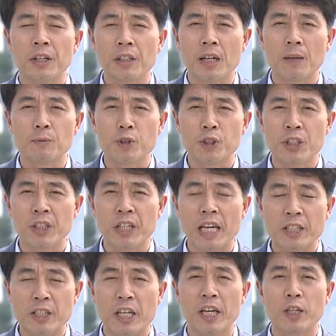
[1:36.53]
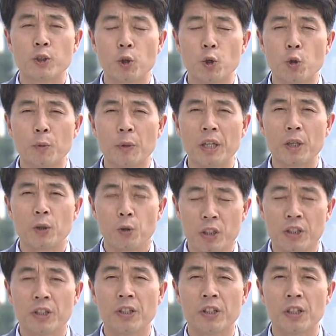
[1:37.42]
경남 지역의 제조업이
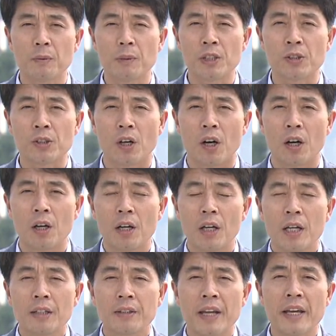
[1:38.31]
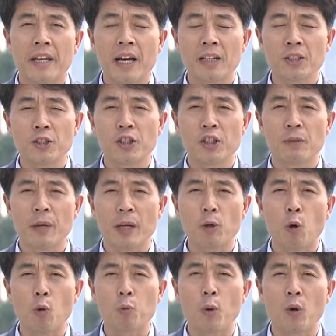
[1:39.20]
휘청거리면서 대량
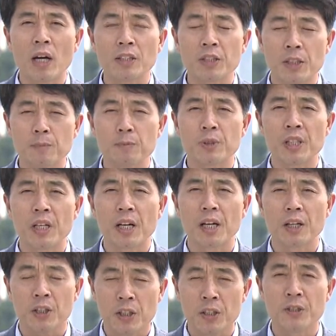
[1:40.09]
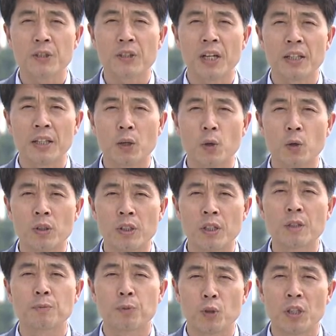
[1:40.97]
실업의 공포가 점차 현실화되고
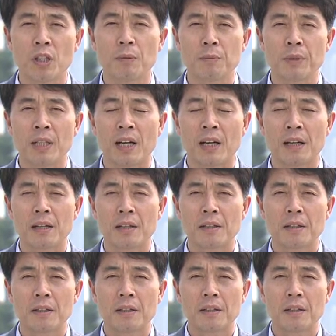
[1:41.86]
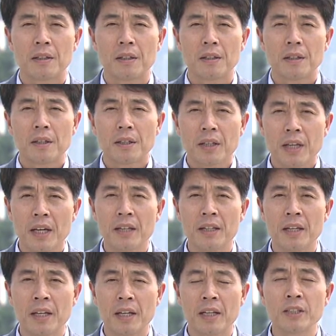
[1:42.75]
있는 분위기입니다.
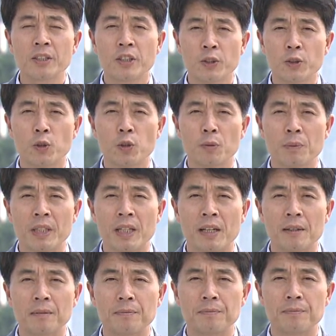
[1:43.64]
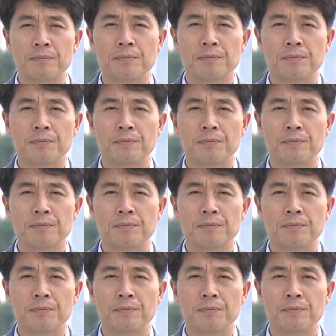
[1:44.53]
KNN 진지훈입니다.